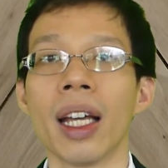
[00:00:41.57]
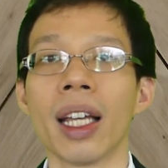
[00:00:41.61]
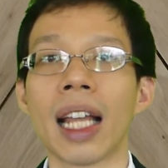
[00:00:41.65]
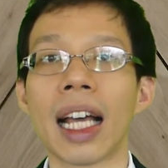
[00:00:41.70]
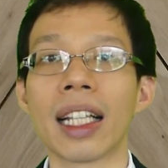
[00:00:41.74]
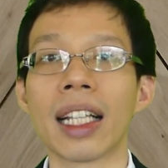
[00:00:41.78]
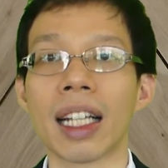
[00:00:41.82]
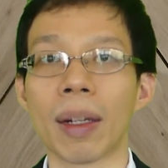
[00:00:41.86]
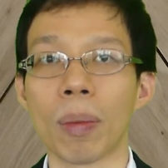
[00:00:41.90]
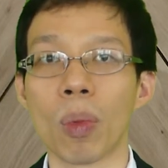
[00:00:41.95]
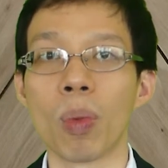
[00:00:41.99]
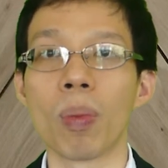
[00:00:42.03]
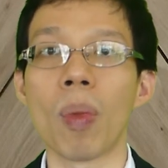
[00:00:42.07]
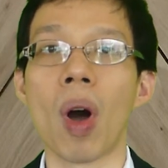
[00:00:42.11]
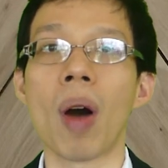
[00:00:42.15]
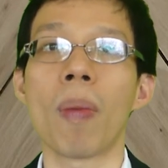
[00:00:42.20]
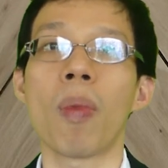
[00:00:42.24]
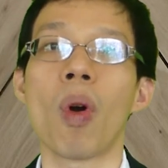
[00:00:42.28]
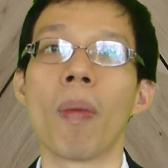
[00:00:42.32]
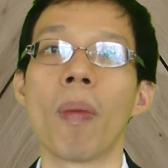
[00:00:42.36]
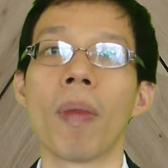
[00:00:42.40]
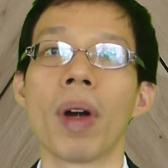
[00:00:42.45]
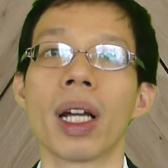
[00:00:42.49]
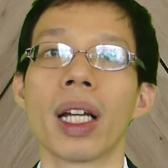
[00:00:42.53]
ถ้าจากมอง
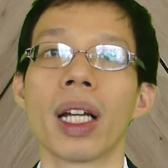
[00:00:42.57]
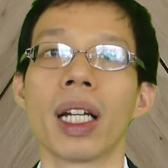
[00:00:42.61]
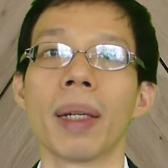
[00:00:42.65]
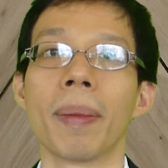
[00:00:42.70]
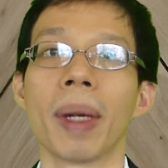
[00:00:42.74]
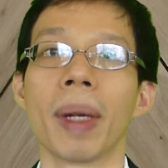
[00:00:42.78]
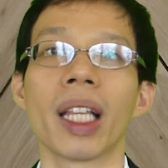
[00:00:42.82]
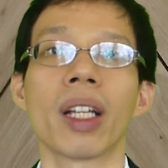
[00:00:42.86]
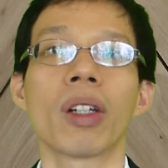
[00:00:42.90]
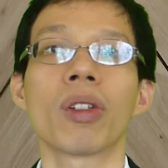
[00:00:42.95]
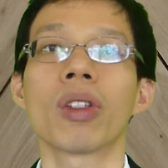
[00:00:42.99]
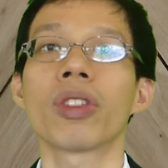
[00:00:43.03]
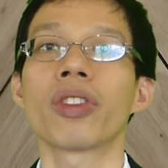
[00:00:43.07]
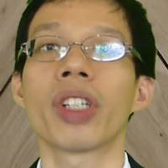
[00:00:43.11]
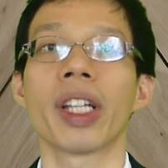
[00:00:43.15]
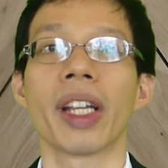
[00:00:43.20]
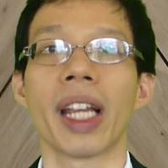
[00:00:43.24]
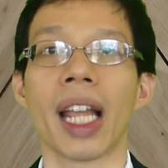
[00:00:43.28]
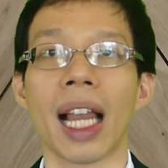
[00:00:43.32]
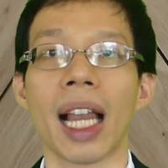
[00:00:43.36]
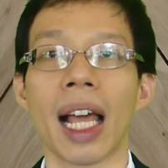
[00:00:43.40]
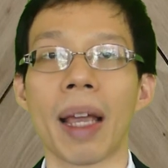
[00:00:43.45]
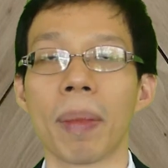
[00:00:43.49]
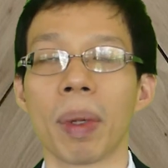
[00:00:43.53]
ผมก็คือไม่ต้องซี
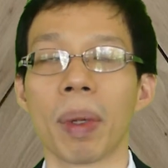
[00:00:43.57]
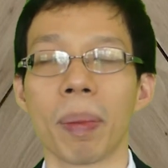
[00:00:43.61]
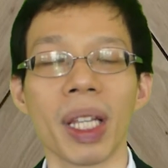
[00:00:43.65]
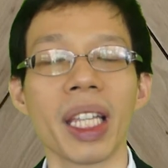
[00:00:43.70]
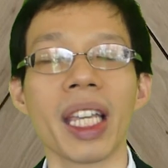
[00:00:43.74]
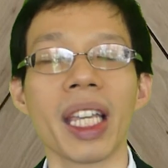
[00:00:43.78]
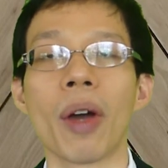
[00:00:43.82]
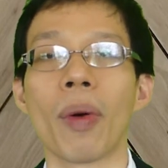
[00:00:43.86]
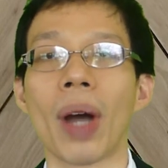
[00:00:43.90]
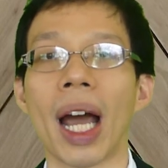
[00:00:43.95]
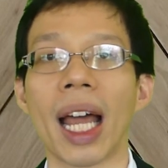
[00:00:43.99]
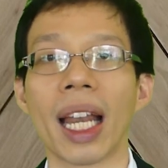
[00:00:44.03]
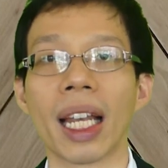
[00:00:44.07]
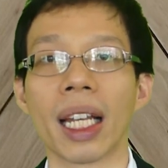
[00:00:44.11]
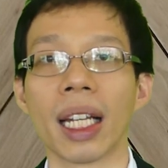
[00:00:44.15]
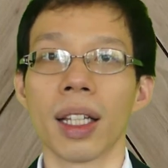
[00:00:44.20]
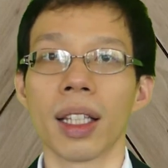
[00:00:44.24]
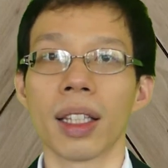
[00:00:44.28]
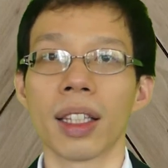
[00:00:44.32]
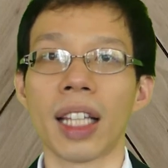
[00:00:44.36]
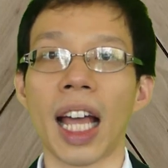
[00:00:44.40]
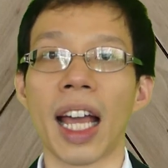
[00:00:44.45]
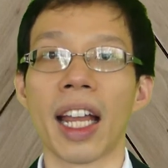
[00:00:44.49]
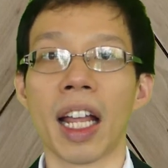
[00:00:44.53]
เรียสอะไรมันไม่เกี่ยวกัน
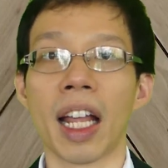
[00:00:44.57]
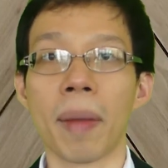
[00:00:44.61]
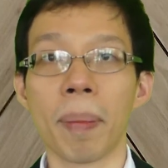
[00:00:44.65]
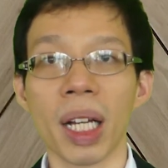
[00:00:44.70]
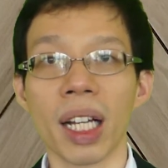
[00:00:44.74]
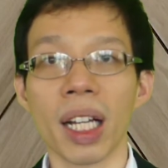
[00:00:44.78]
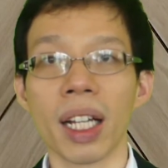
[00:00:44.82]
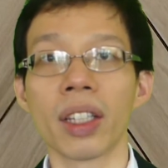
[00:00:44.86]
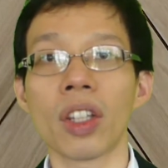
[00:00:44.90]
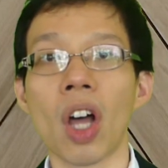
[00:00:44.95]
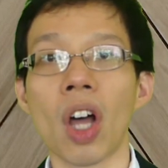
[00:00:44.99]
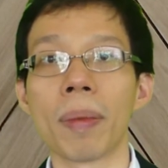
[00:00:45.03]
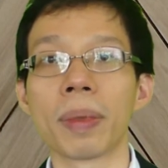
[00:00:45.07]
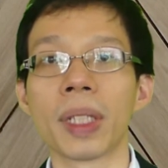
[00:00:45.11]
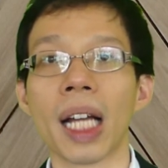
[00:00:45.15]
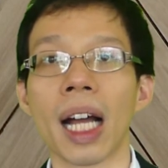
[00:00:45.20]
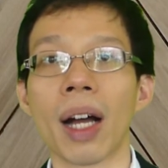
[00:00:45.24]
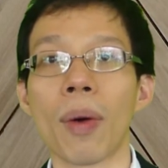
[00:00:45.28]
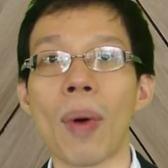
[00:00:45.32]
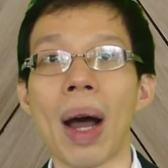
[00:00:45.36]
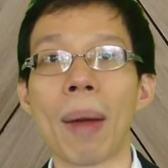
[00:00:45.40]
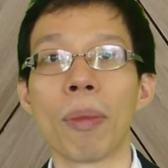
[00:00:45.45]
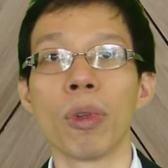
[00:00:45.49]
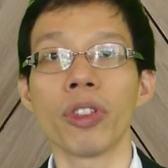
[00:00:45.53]
แต่นั้นมันคือตอบจา
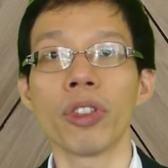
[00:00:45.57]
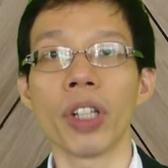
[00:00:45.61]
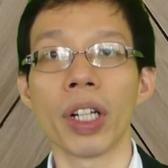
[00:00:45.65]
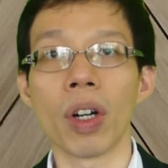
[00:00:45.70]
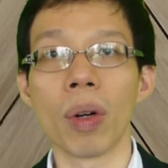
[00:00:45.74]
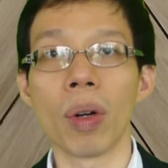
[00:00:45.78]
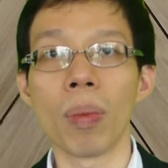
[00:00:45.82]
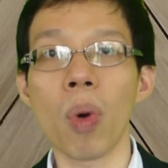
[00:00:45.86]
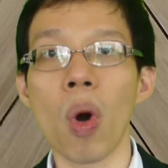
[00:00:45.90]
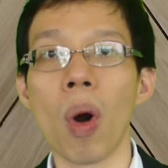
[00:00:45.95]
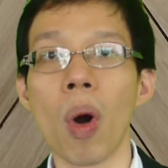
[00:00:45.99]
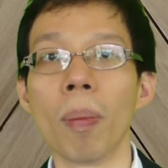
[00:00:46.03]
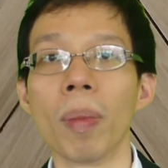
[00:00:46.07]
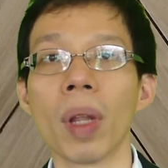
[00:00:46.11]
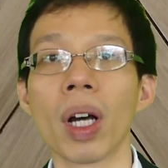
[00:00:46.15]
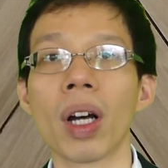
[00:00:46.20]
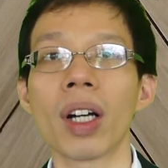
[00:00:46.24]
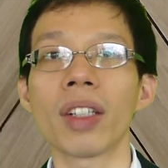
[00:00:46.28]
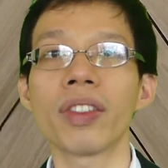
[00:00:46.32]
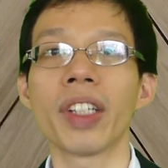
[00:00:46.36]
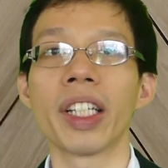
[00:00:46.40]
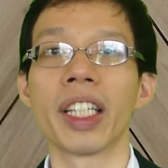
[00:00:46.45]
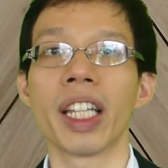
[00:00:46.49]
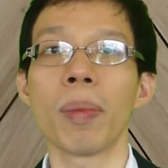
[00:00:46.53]
กความรู้สึกของผมแล้ว
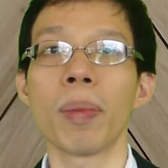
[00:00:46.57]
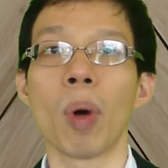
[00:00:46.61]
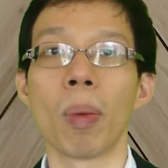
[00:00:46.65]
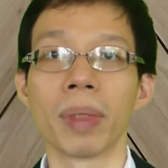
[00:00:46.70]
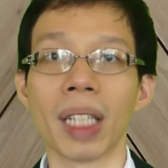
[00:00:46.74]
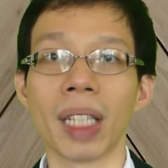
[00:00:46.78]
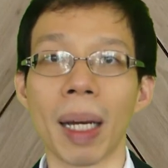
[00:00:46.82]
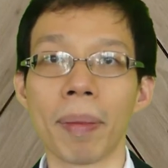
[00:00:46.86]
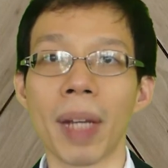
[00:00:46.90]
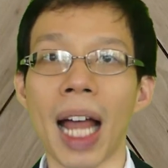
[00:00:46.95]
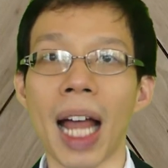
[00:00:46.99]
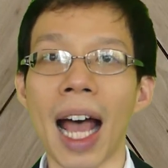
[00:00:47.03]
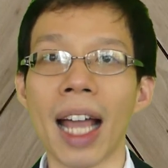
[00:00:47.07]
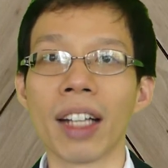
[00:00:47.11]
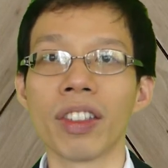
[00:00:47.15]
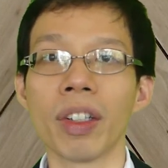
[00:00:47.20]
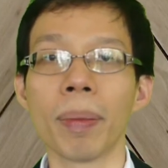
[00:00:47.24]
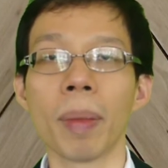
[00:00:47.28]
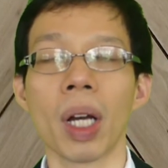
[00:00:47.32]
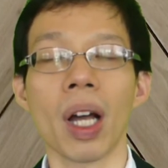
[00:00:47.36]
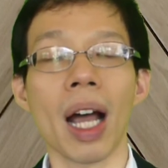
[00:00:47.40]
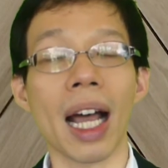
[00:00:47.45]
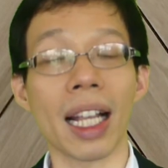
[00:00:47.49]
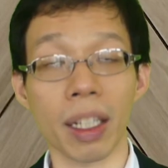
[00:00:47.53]
ก็สิ่งที่ผมจำได้ ซึ่
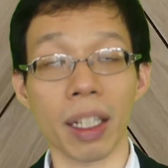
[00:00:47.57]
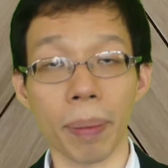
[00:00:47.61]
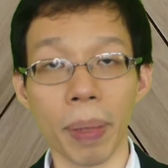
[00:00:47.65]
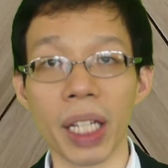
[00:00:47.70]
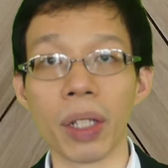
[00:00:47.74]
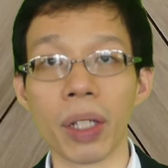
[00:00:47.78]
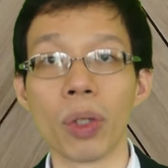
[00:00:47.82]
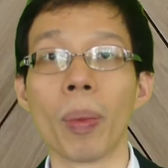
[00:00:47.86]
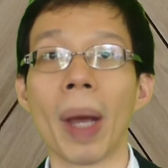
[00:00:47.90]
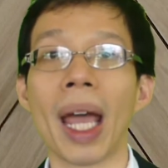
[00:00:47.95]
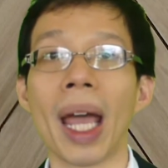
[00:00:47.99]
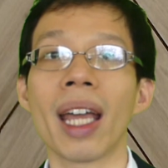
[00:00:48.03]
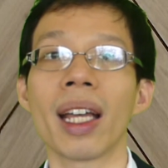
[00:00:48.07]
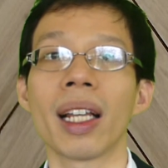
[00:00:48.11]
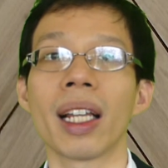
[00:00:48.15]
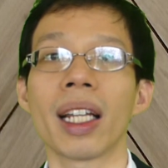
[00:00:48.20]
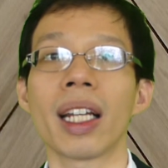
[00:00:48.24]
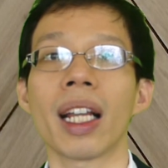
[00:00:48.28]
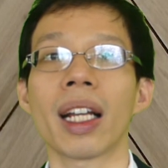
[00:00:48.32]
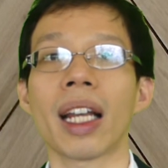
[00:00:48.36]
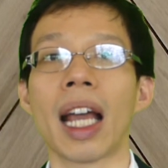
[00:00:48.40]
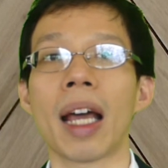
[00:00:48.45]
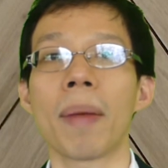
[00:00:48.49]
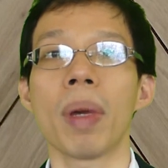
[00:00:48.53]
งมันก็อาจจะผิดถูกไหมและ
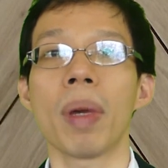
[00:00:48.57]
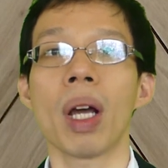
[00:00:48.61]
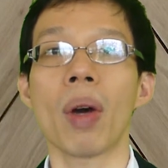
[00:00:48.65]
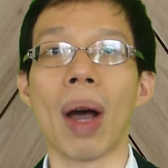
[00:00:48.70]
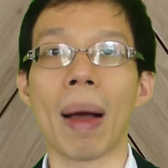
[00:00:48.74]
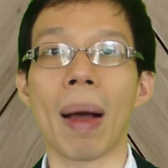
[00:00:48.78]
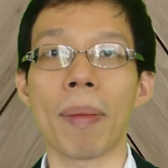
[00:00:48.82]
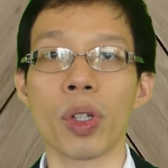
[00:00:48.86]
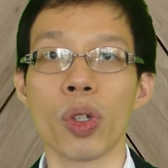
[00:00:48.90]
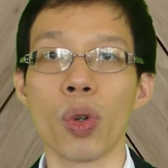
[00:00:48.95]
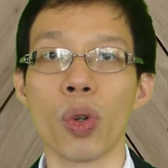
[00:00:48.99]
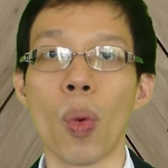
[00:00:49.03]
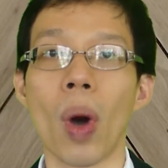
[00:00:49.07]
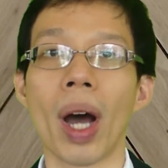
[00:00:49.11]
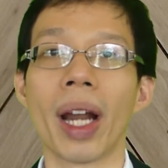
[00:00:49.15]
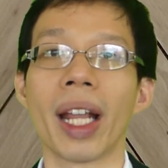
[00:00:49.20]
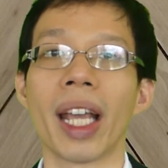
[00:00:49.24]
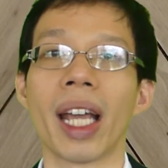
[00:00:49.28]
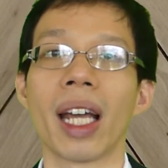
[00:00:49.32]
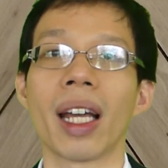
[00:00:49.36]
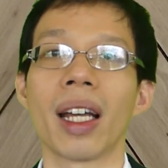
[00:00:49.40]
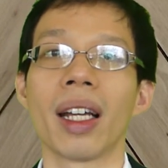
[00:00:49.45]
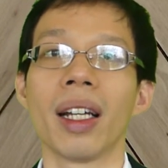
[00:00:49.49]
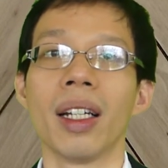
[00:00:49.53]
ดังนั้นเพื่อความชัวร์
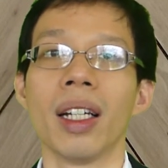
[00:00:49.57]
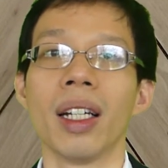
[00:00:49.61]
เนี่ย